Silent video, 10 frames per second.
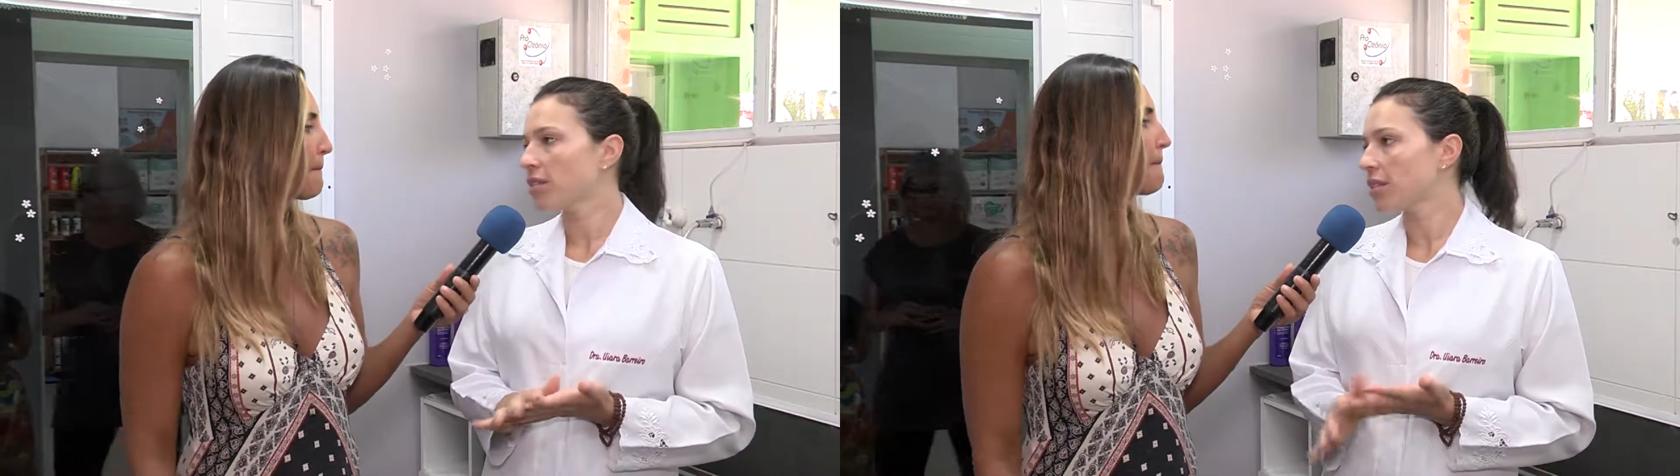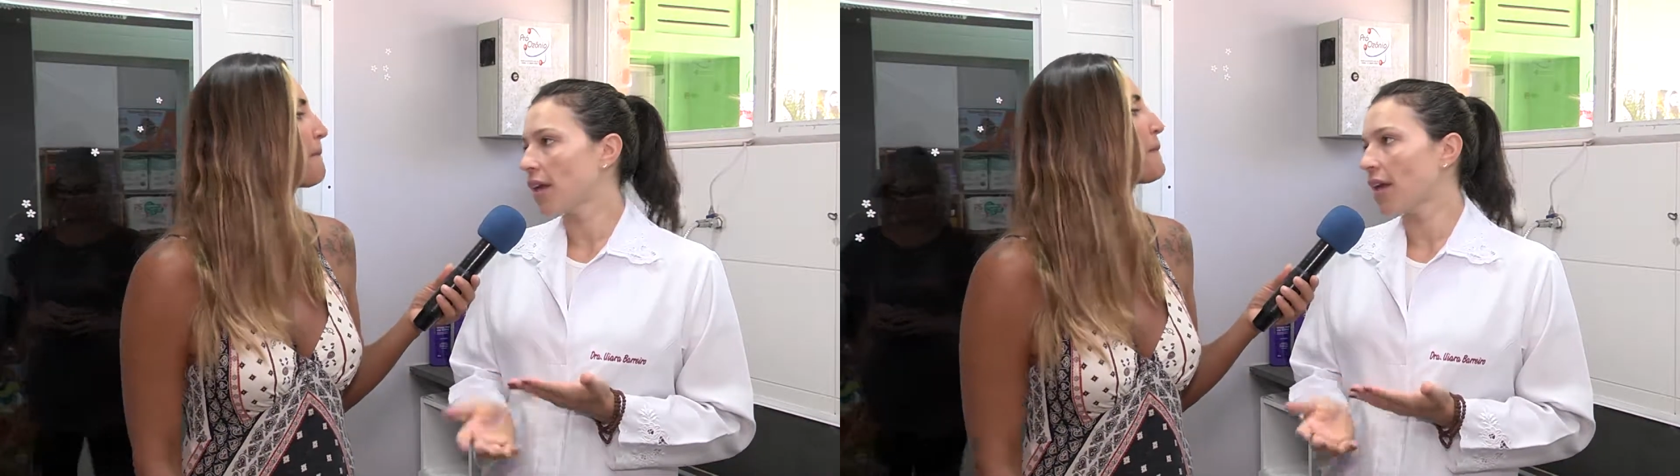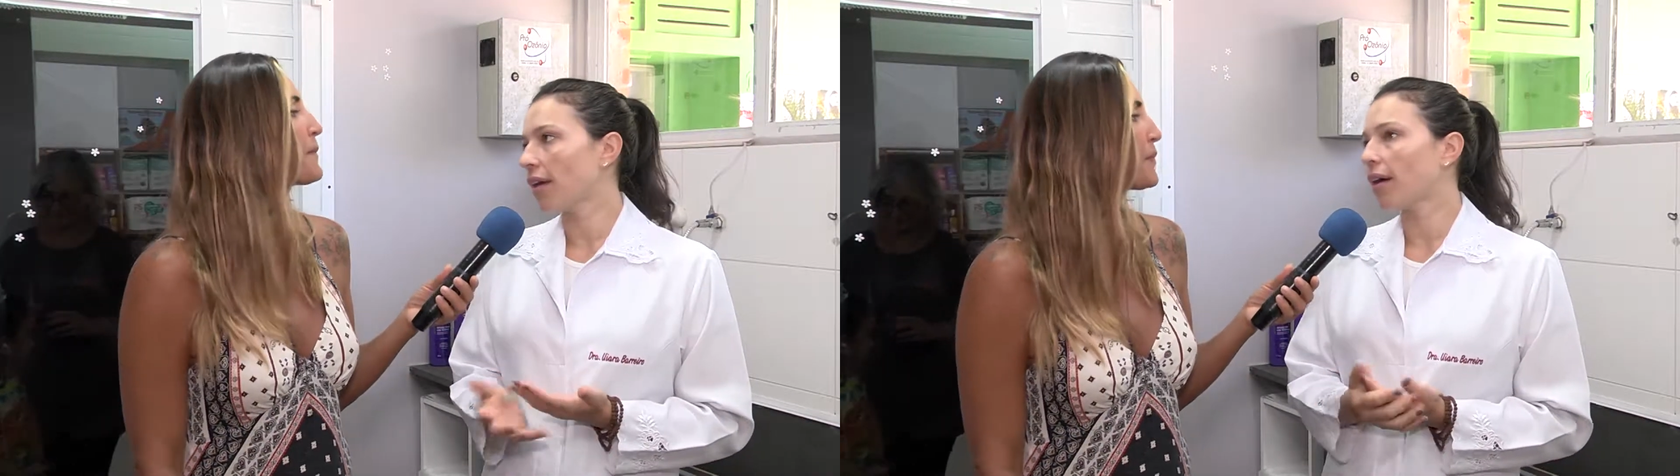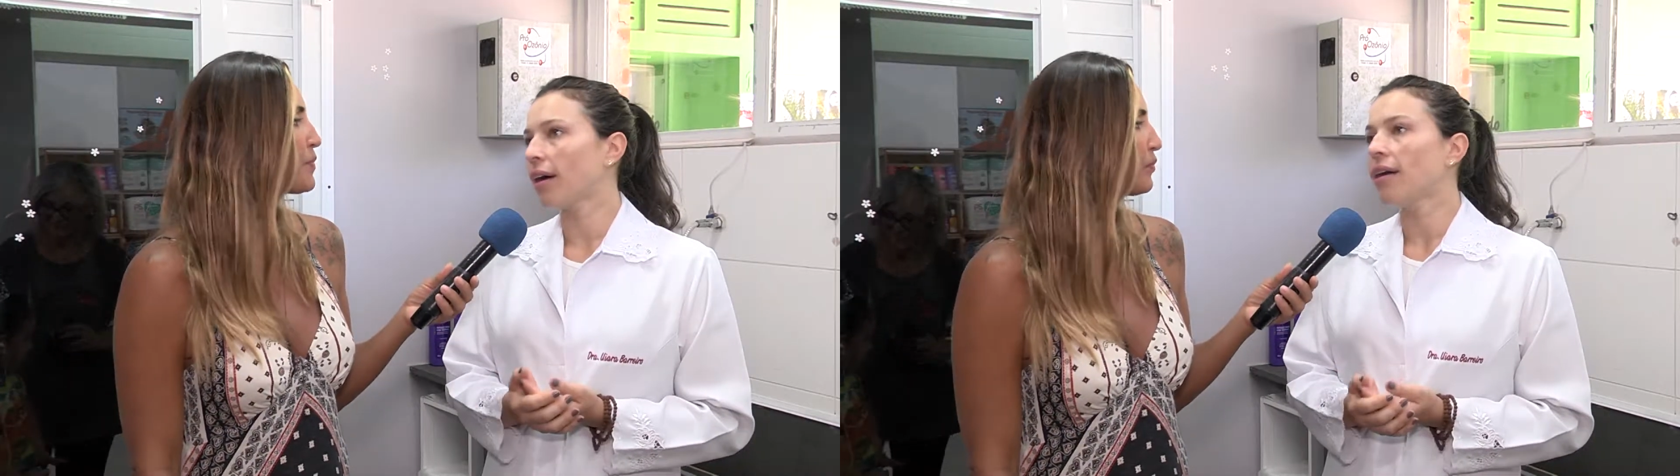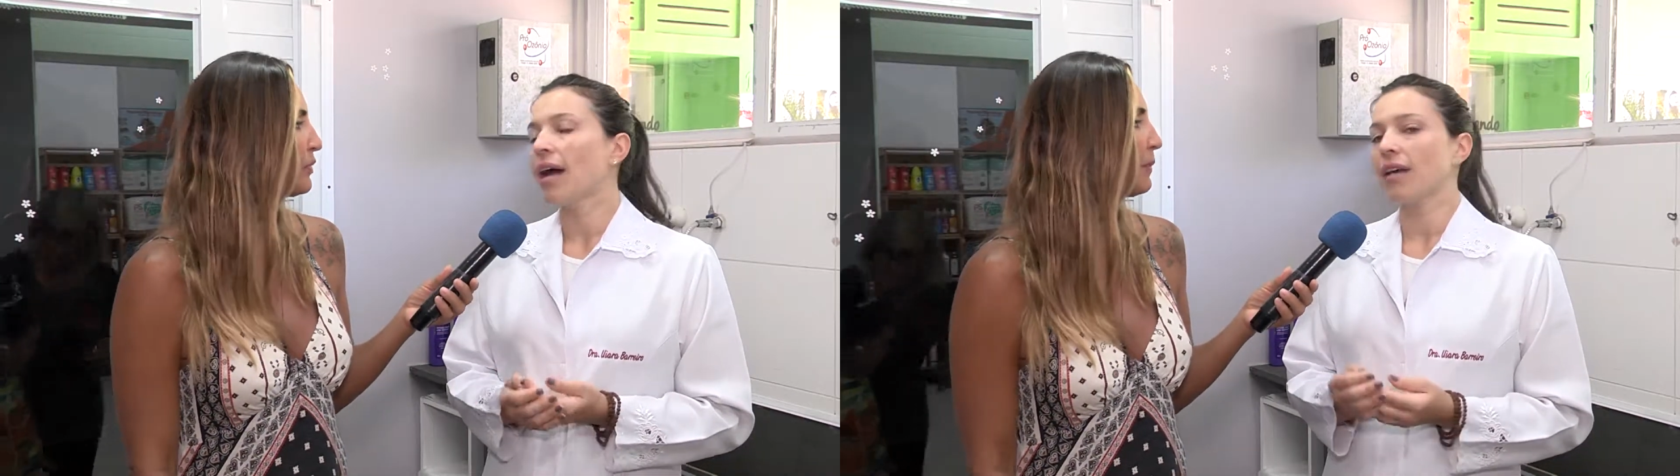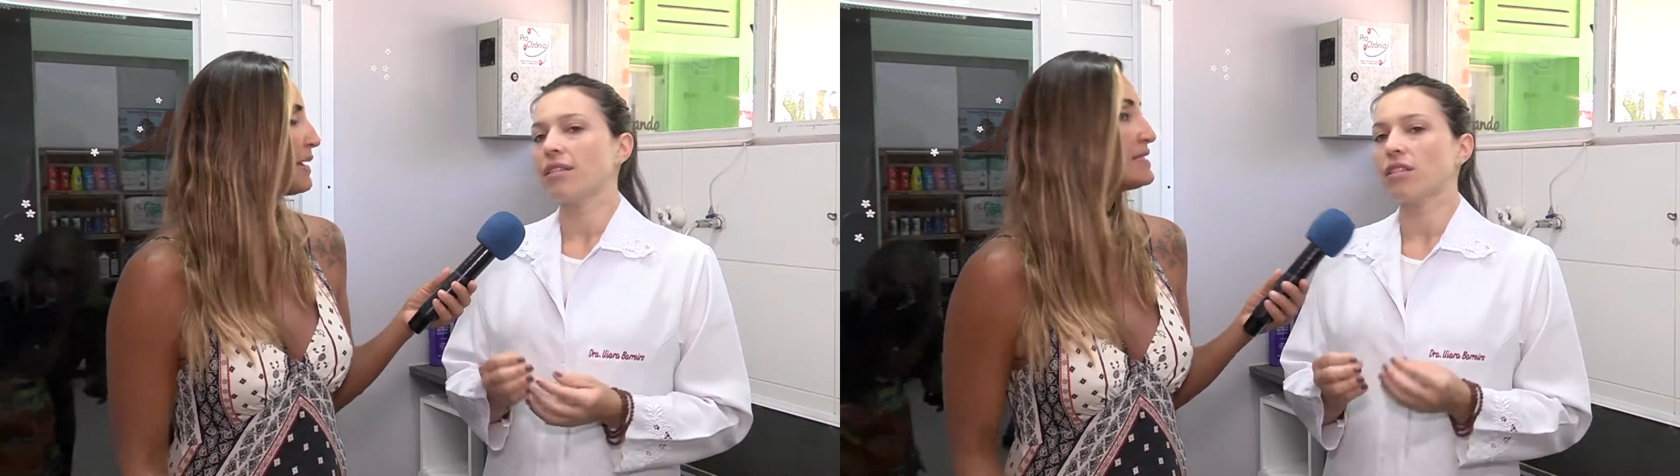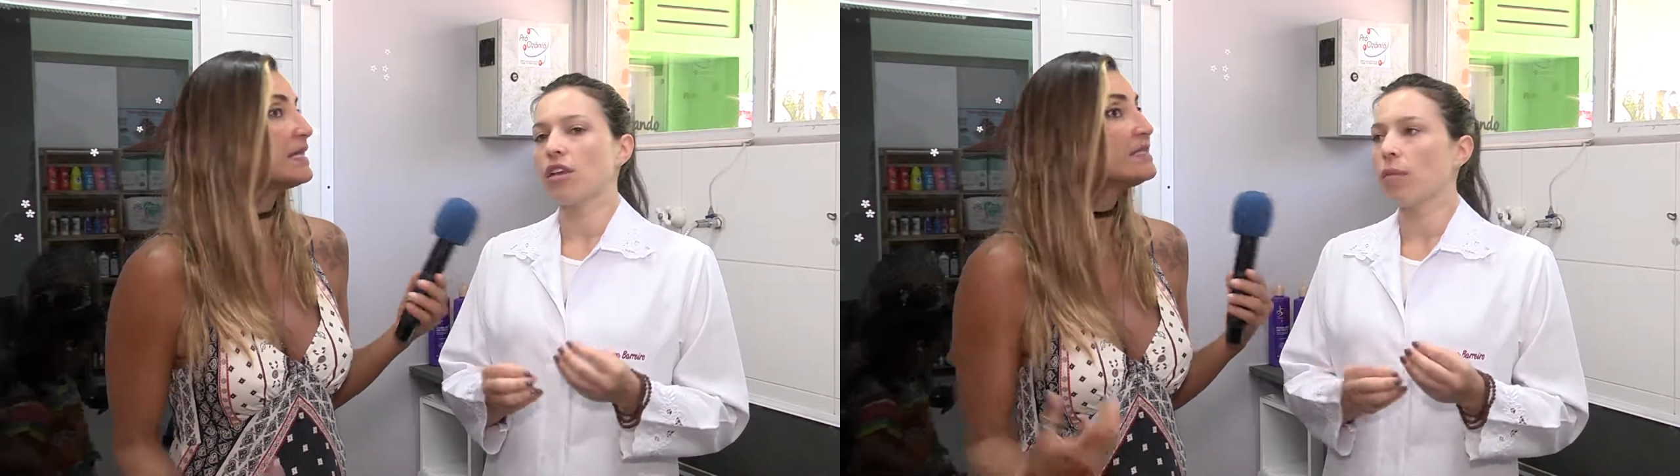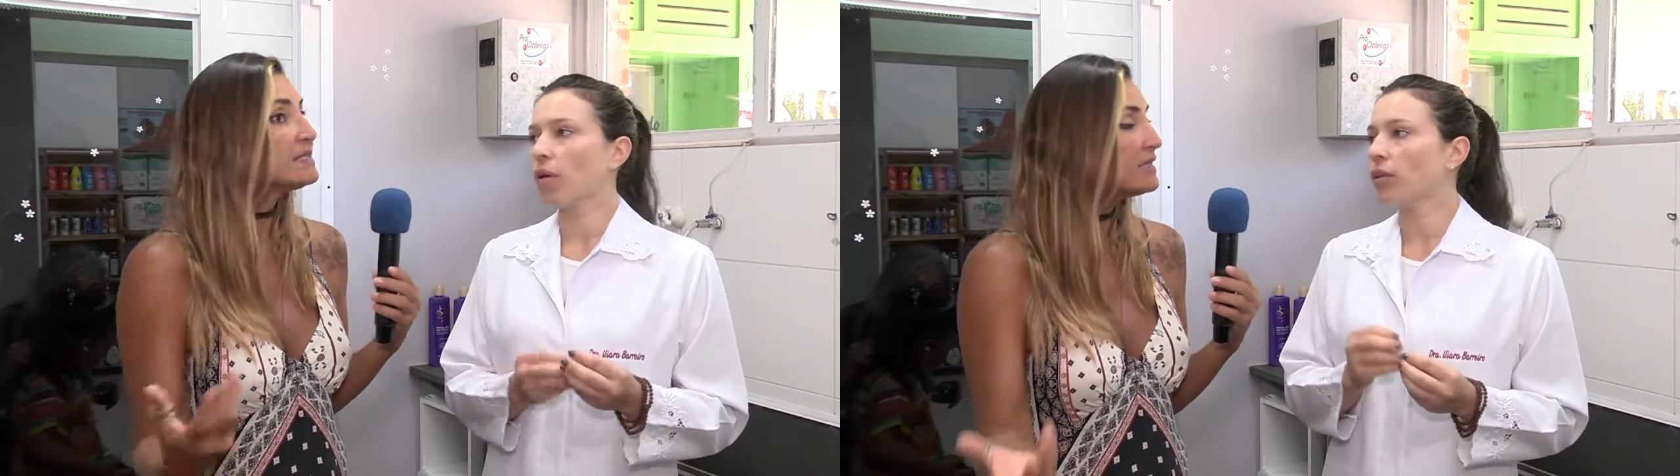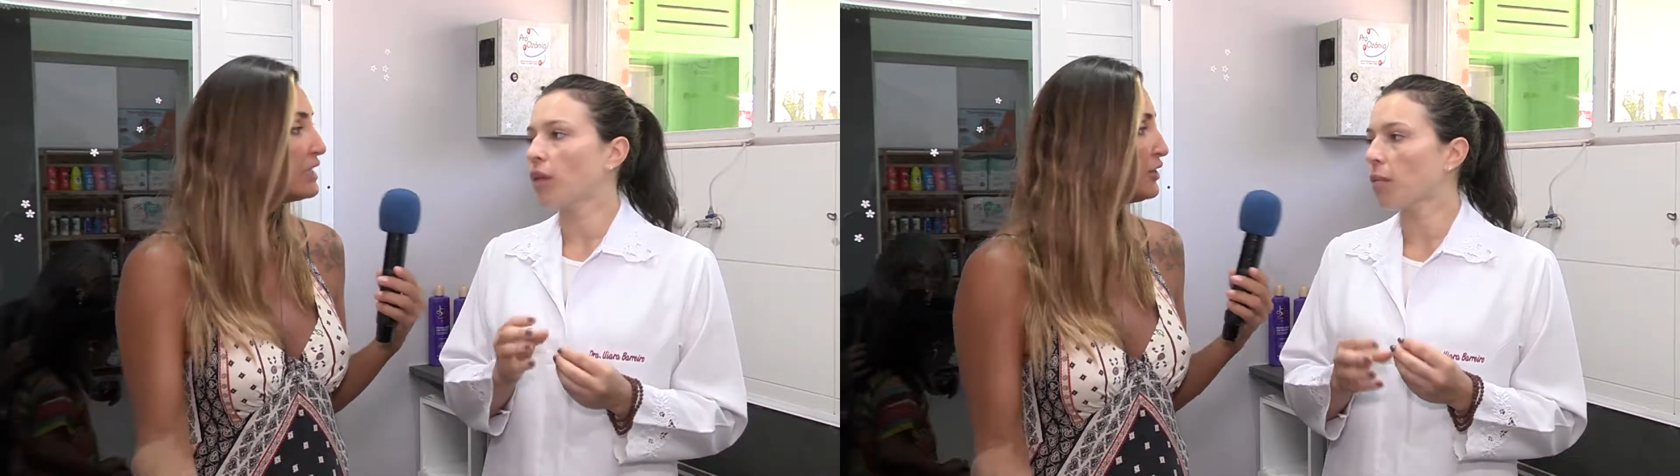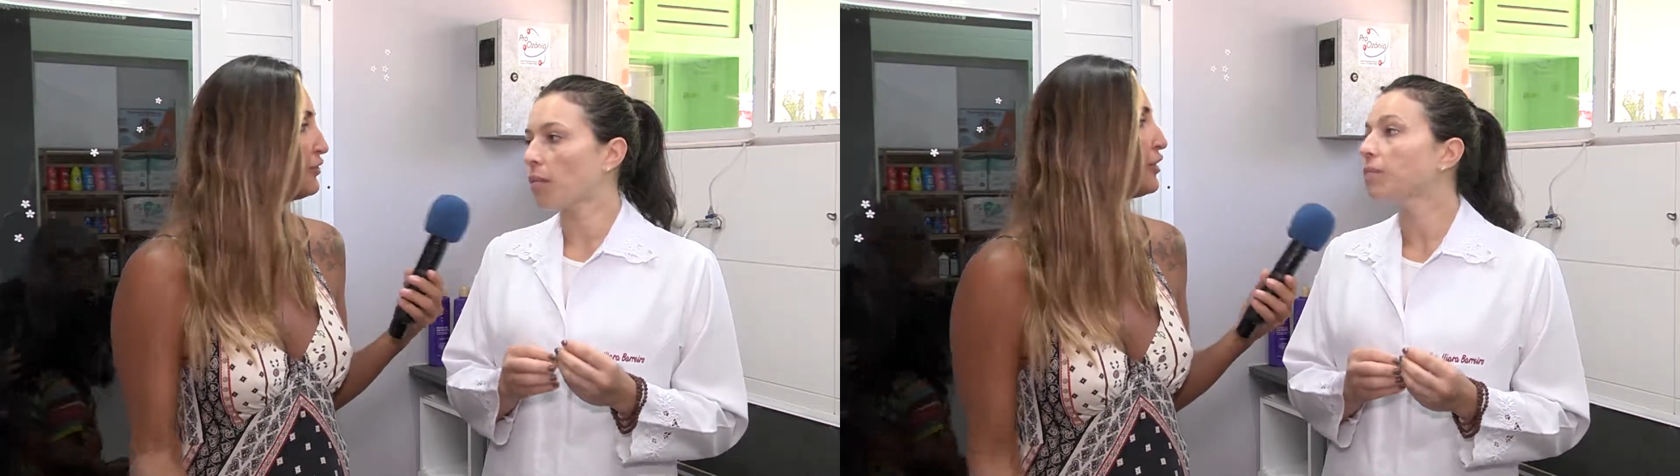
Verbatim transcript: seca, às é vezes é animal sensível.